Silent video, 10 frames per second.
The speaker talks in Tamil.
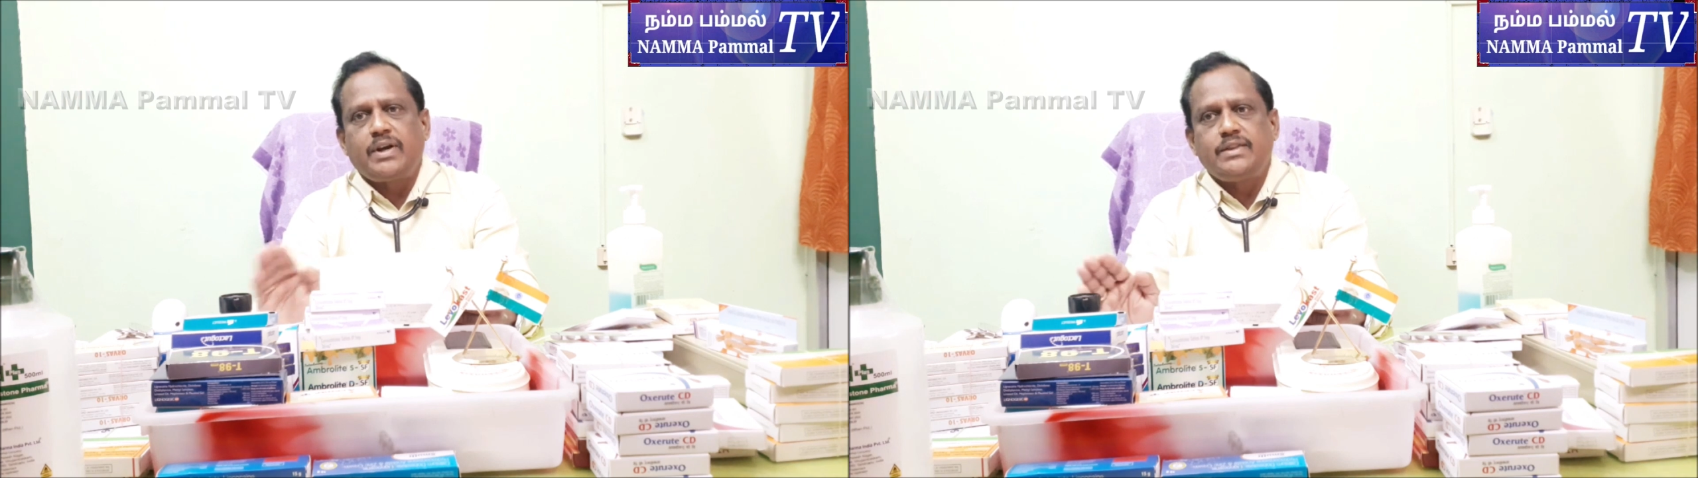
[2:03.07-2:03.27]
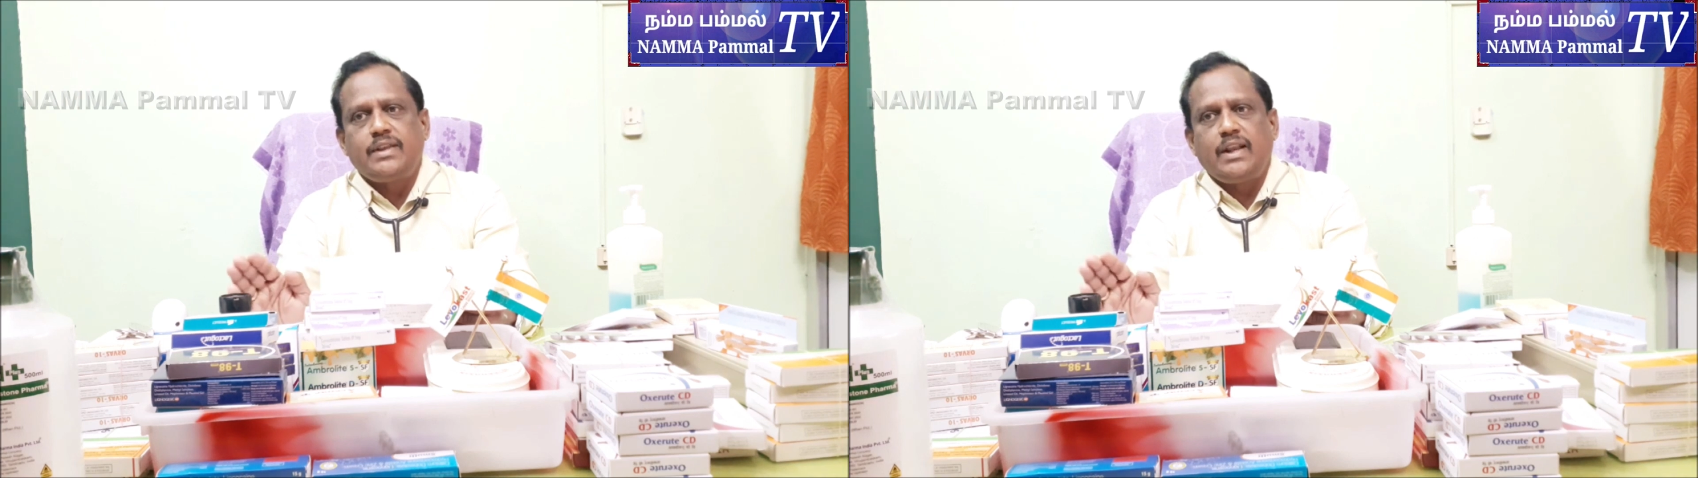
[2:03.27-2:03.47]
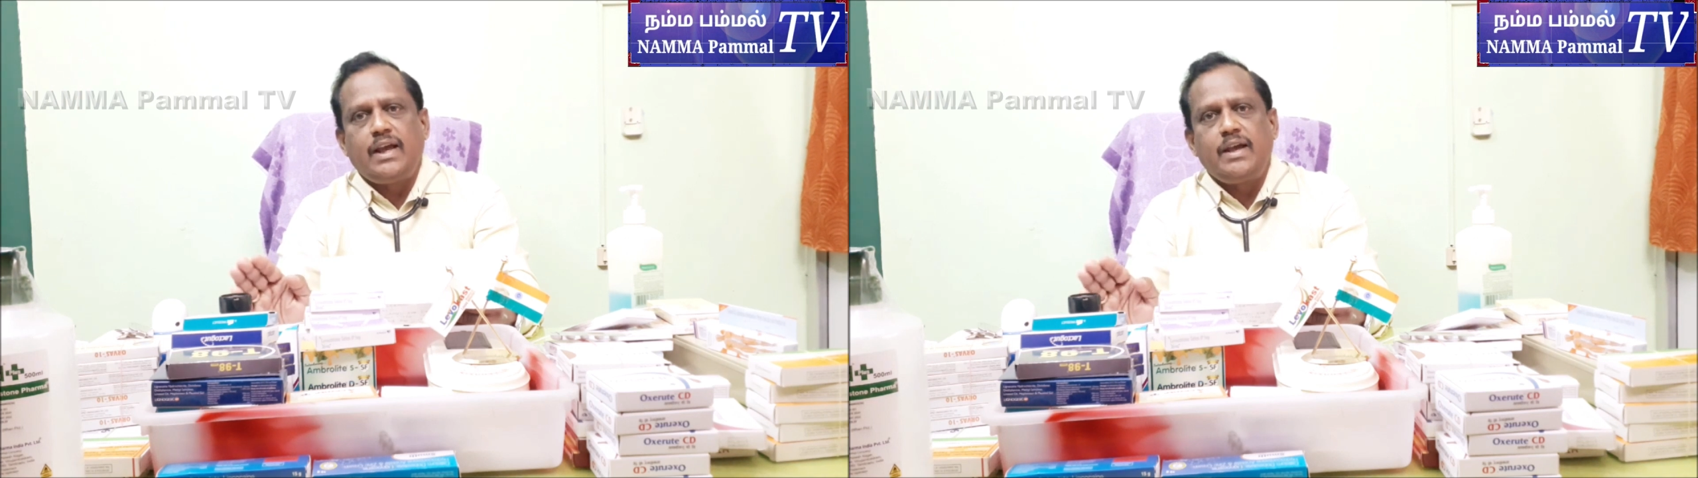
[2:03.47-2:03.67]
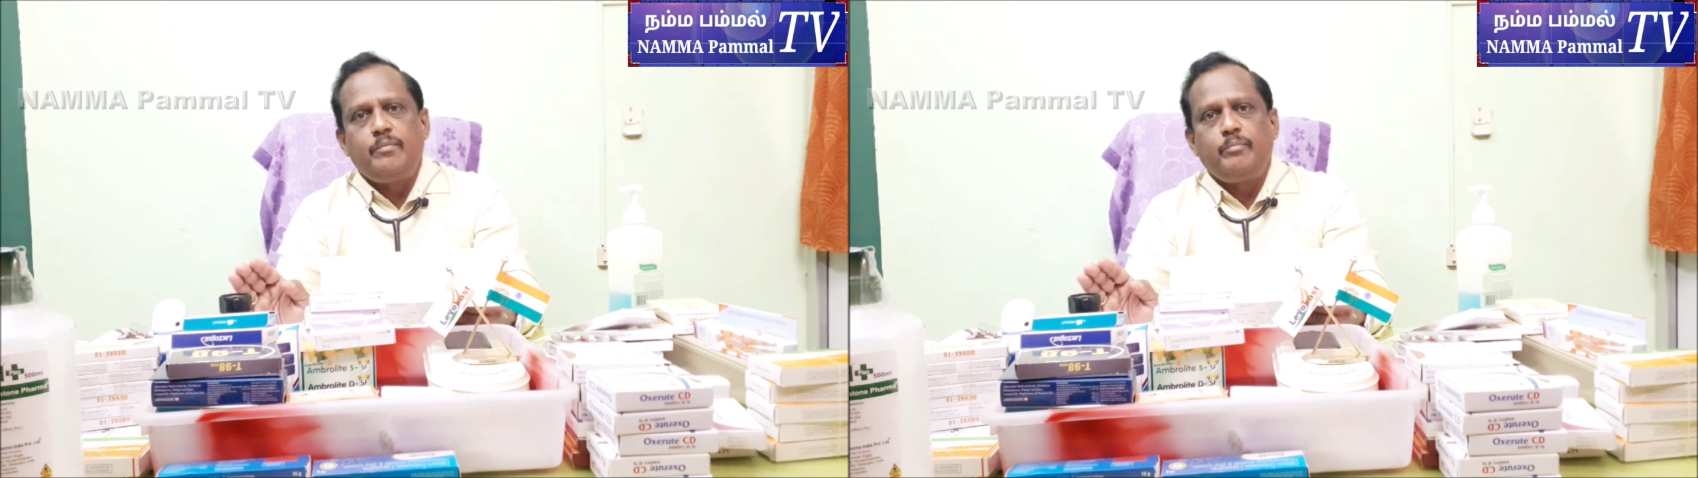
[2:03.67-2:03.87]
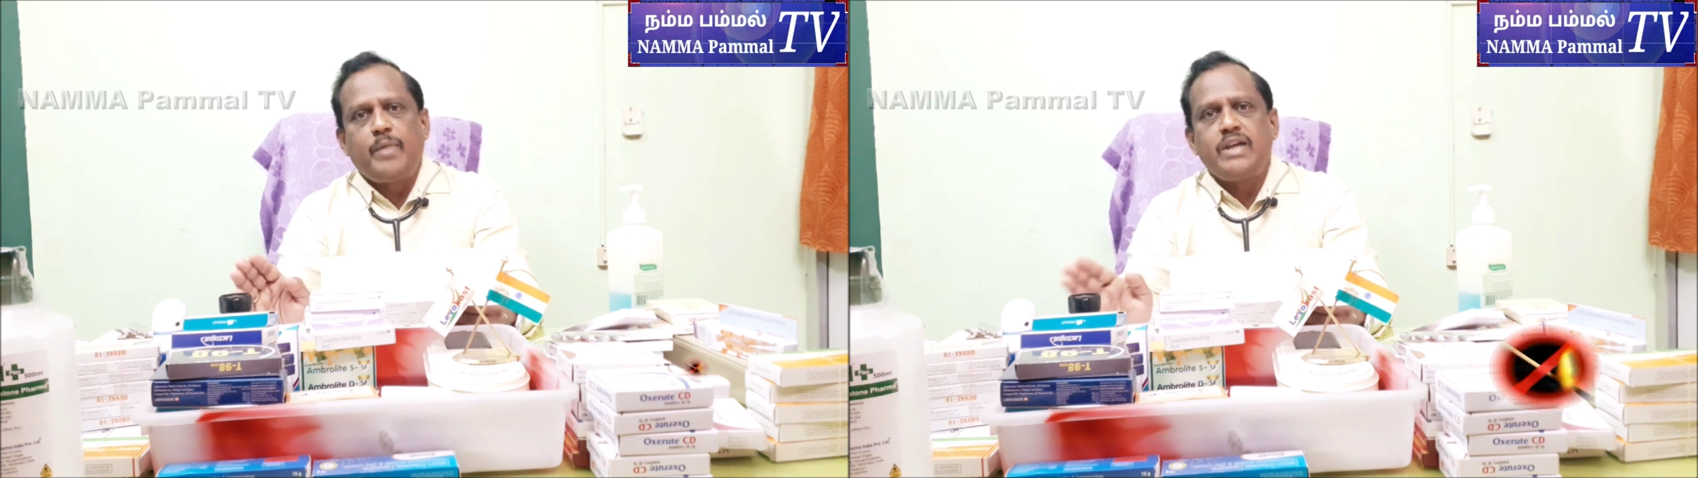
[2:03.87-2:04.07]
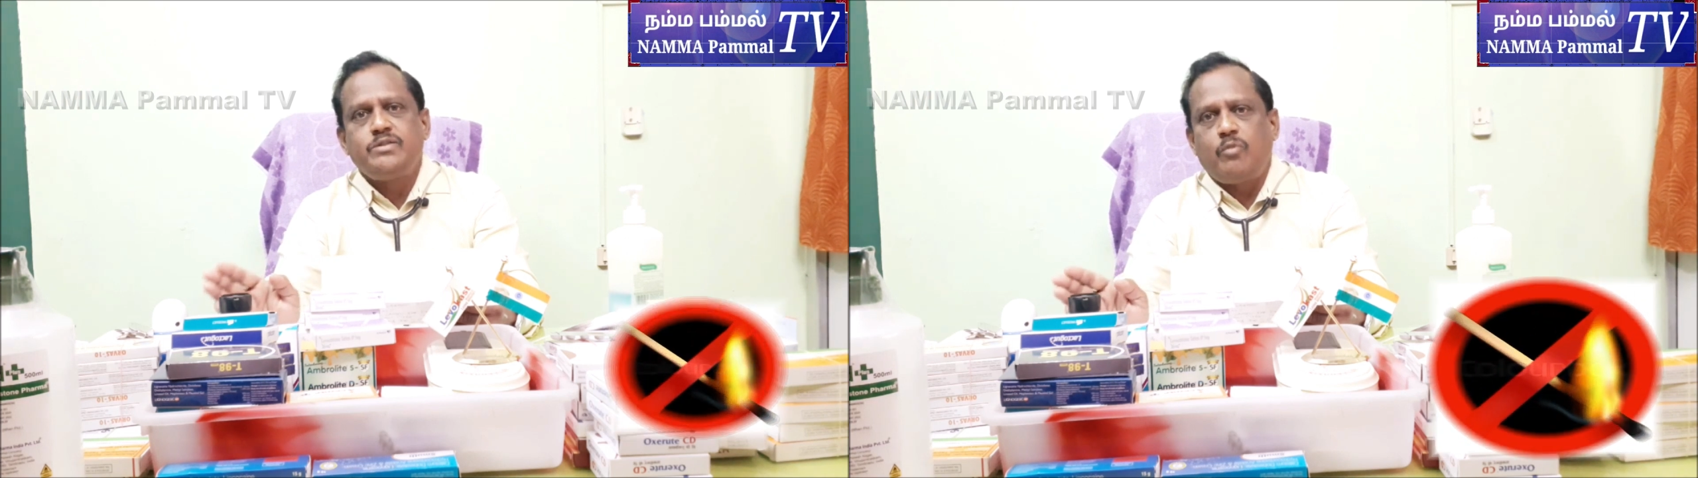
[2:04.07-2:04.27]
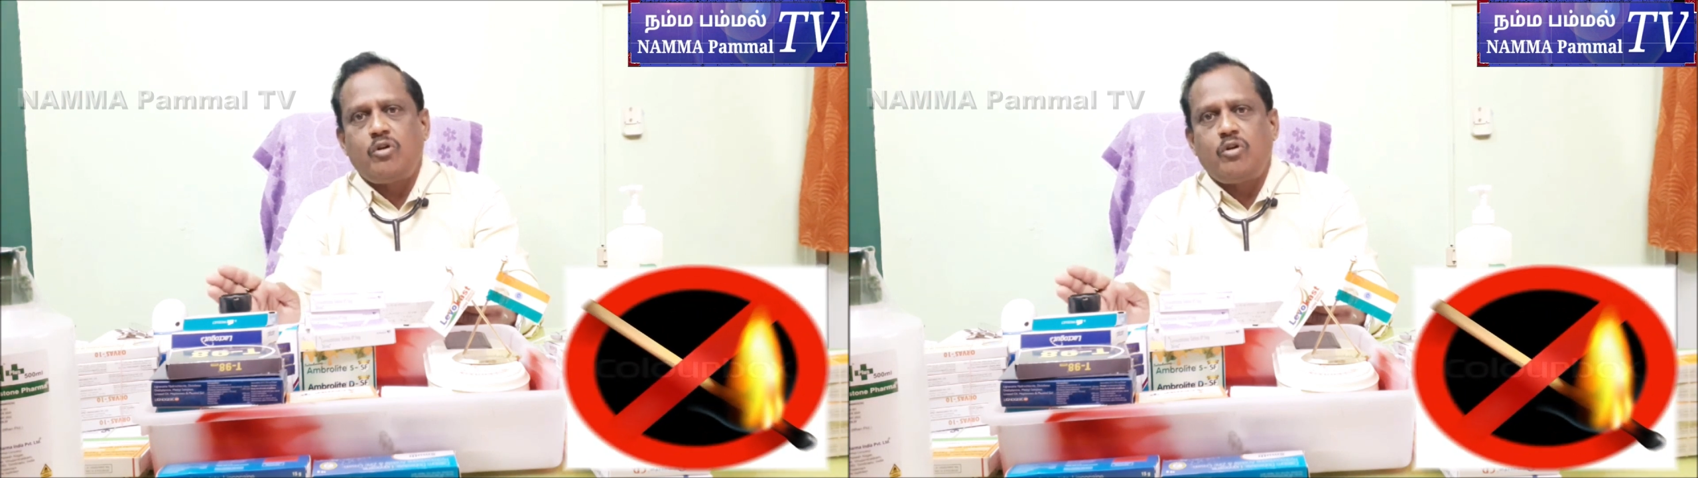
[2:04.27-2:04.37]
பக்கத்தில் மேட்ச்